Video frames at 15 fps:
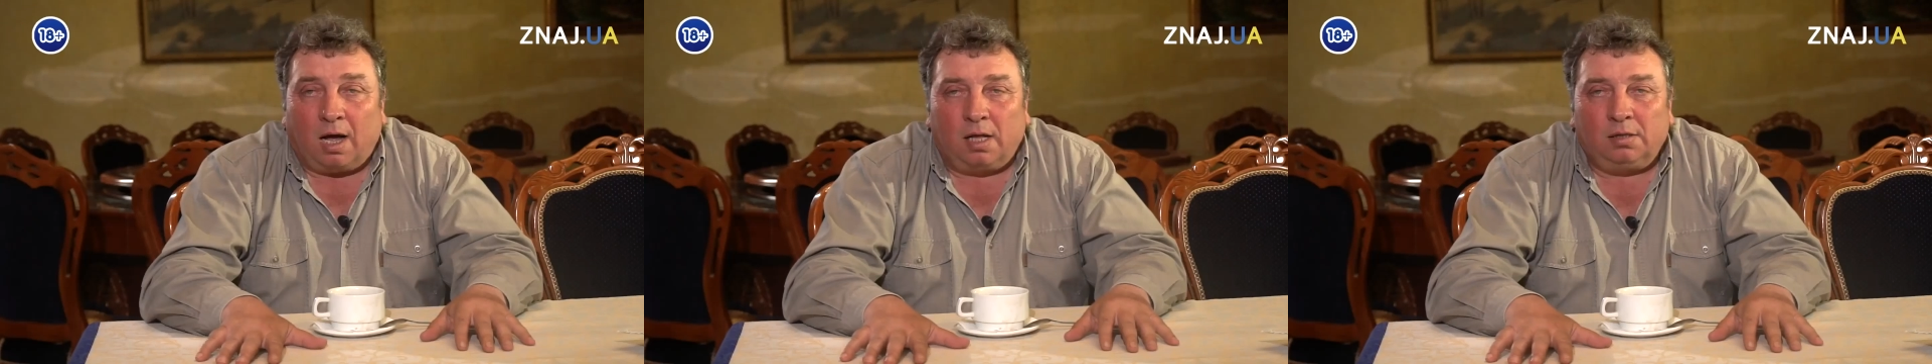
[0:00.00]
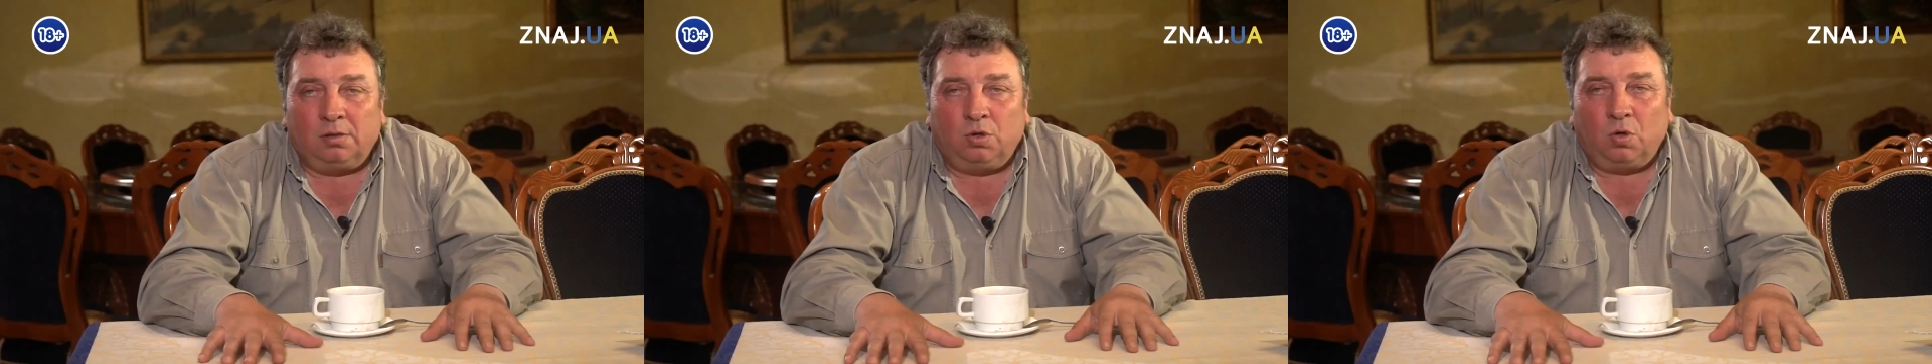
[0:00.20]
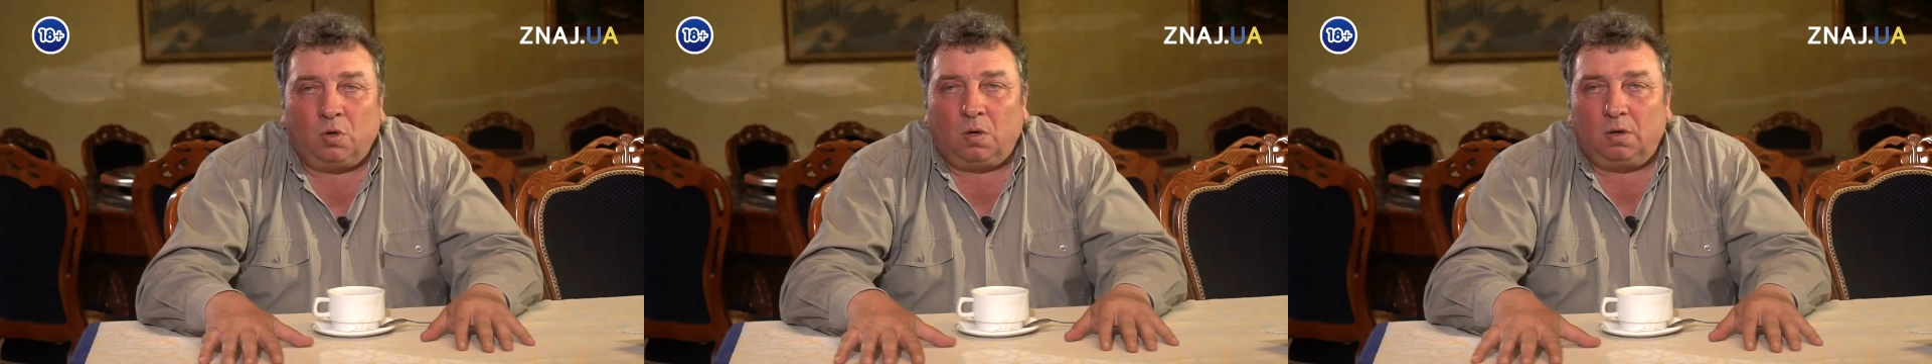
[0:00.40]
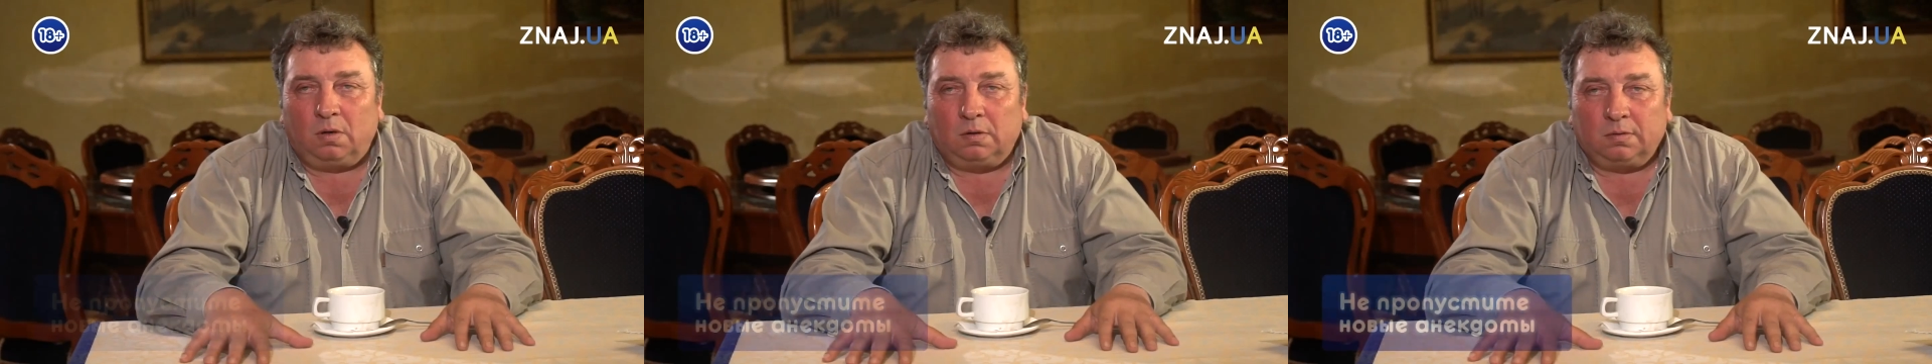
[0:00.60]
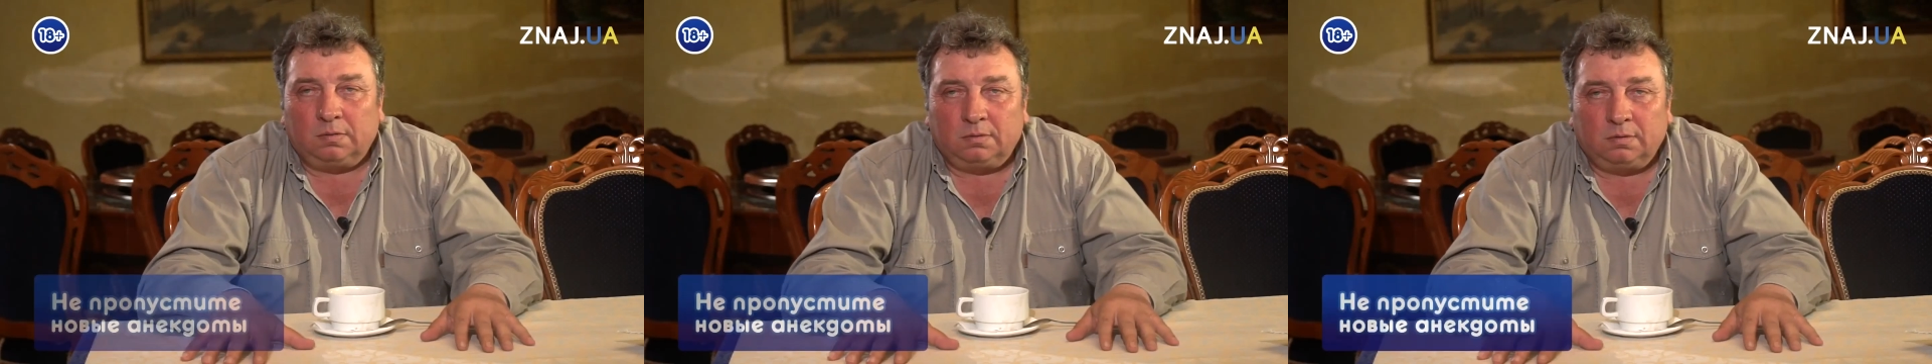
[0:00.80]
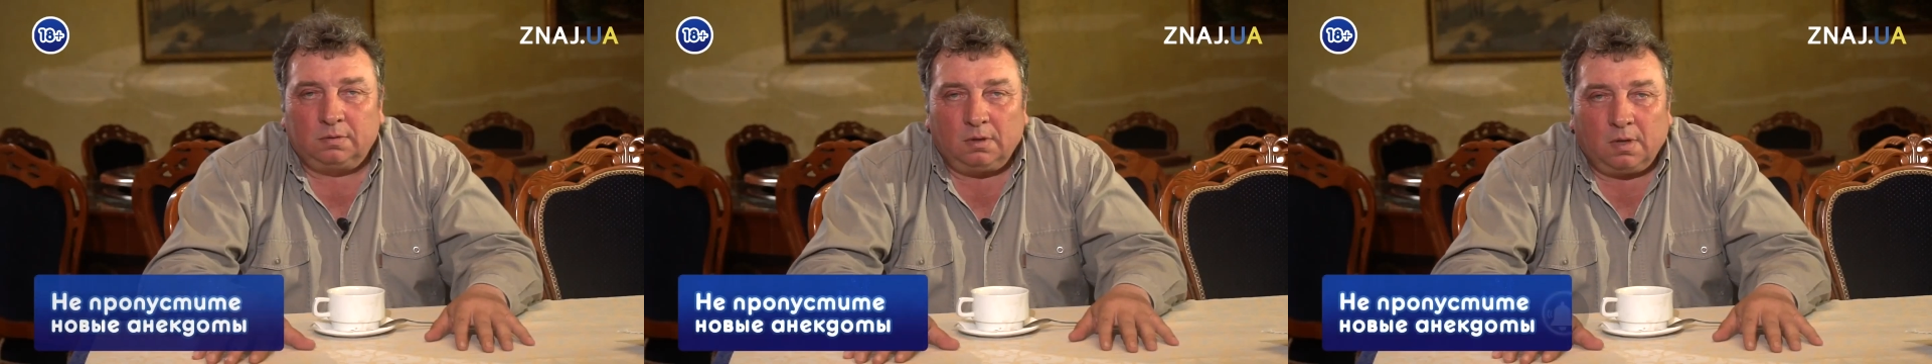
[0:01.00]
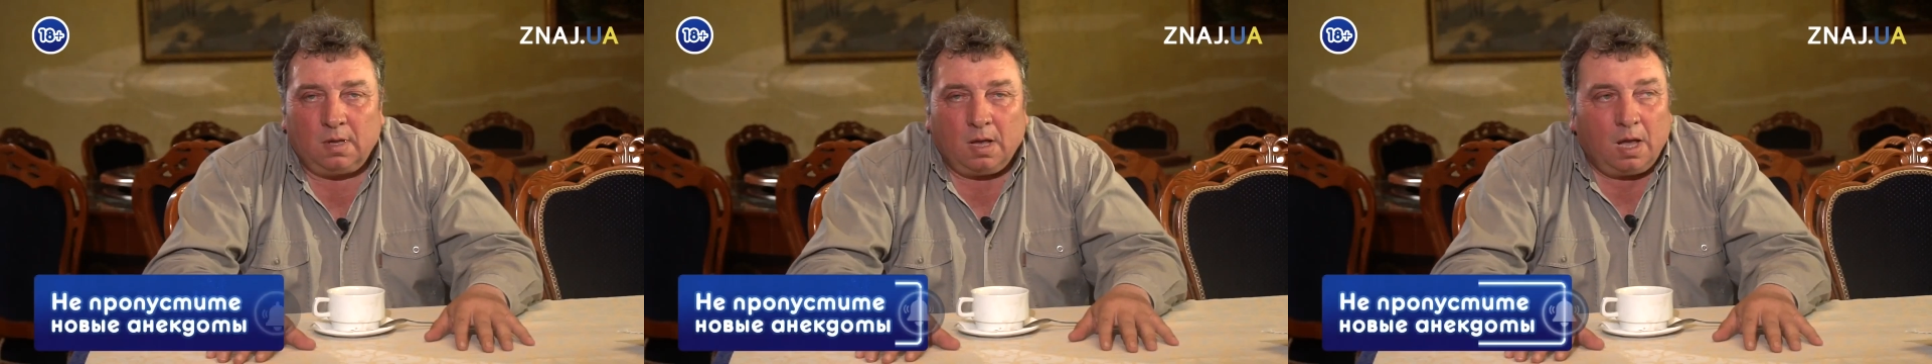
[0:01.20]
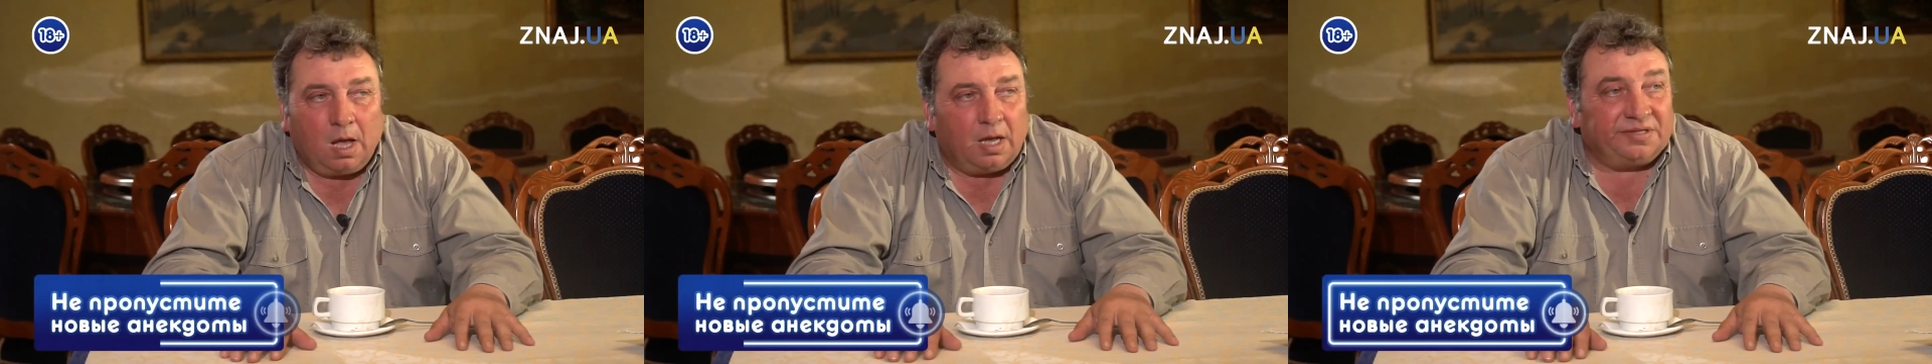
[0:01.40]
Алло,
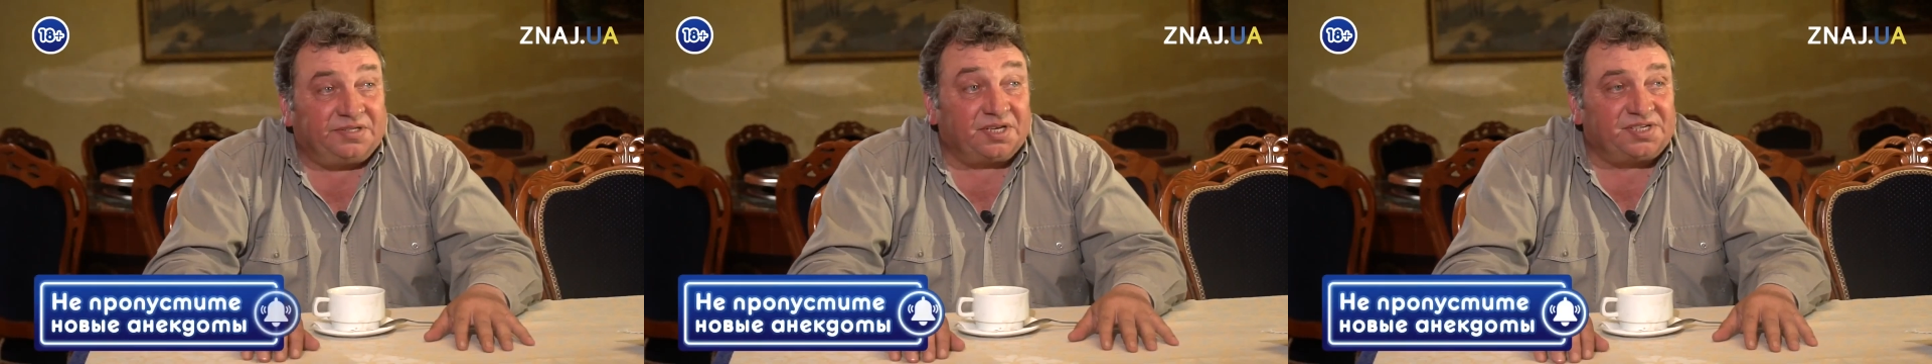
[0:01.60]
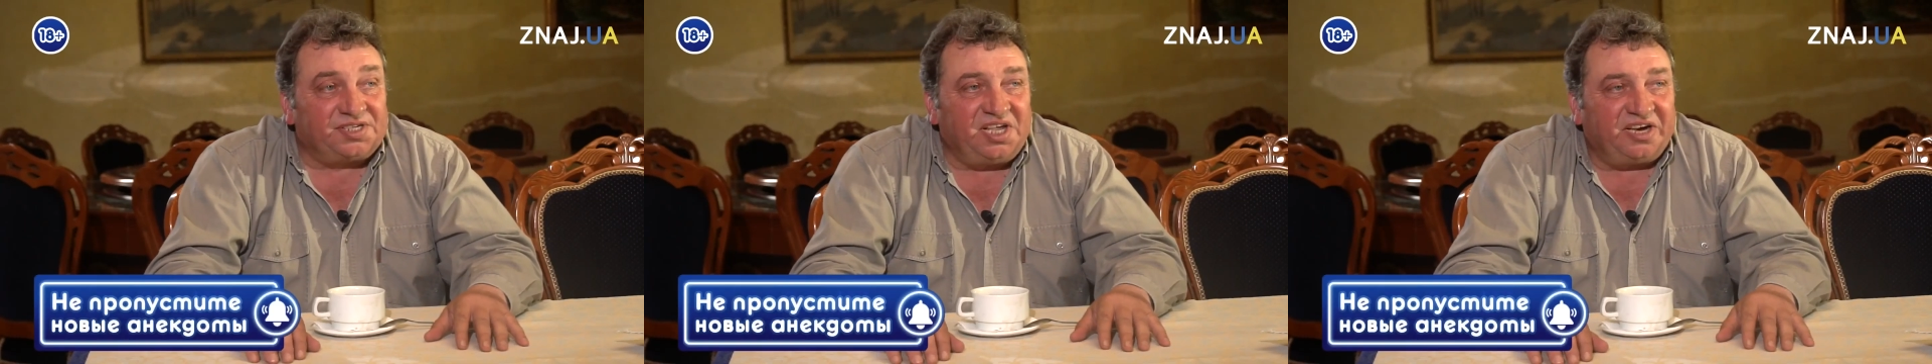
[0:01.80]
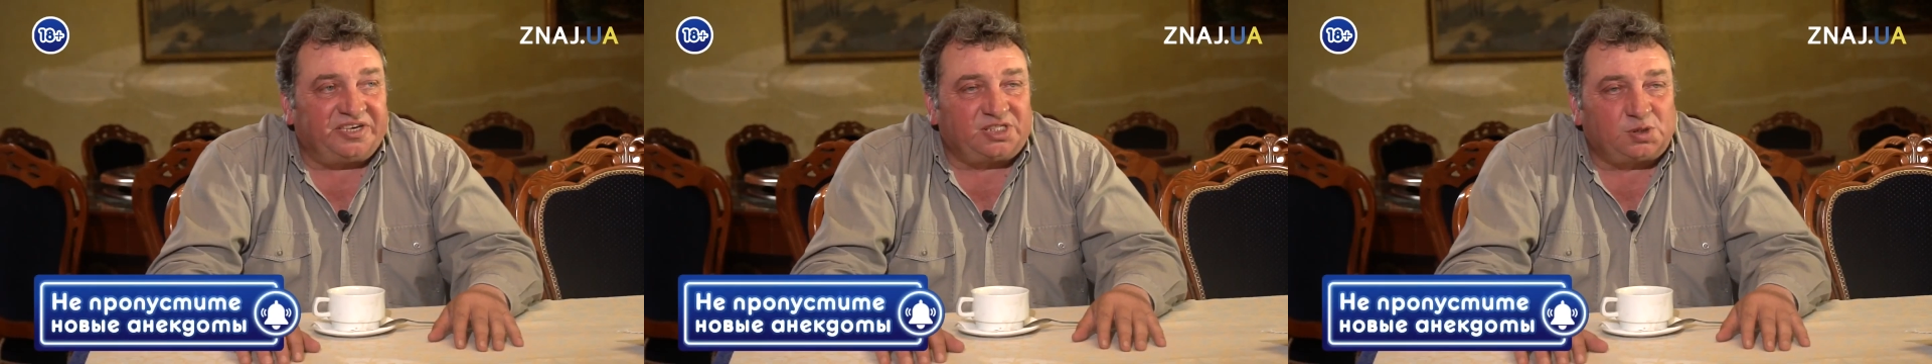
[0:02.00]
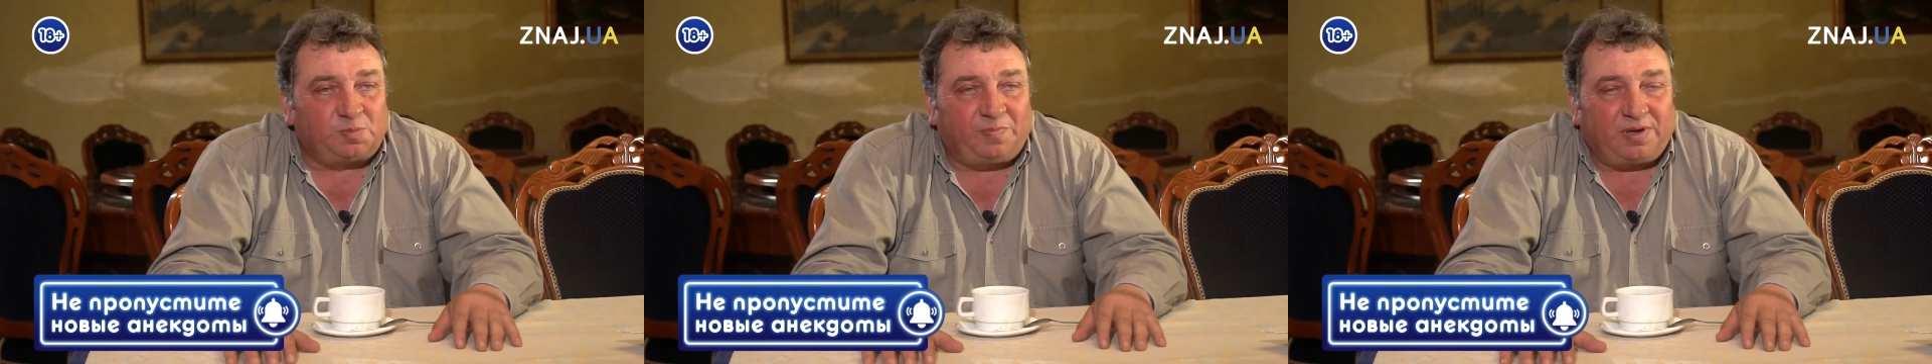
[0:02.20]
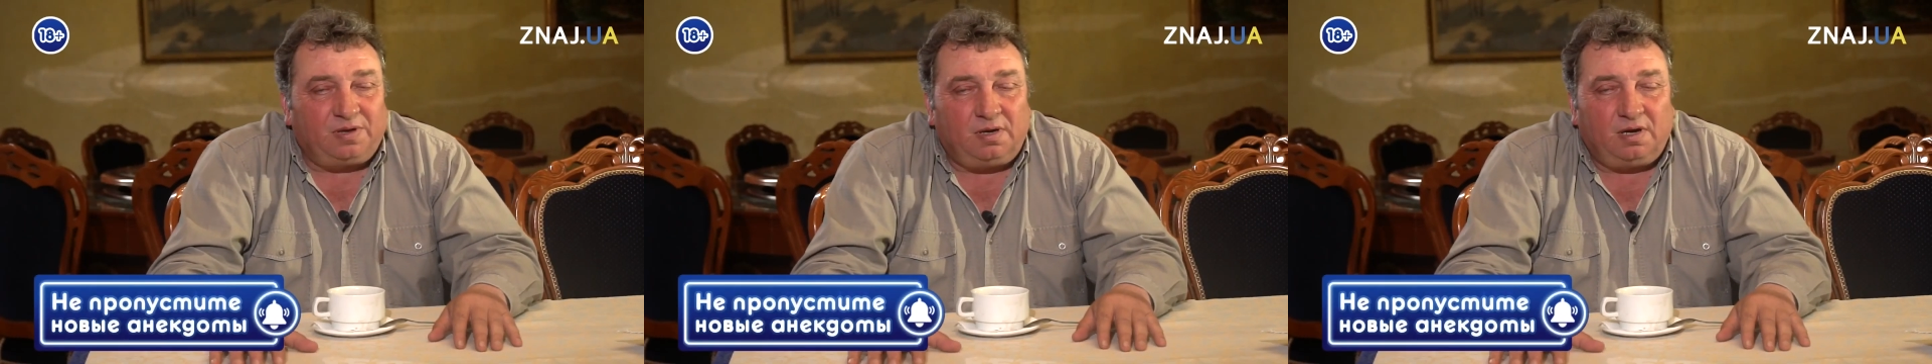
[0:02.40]
это секс по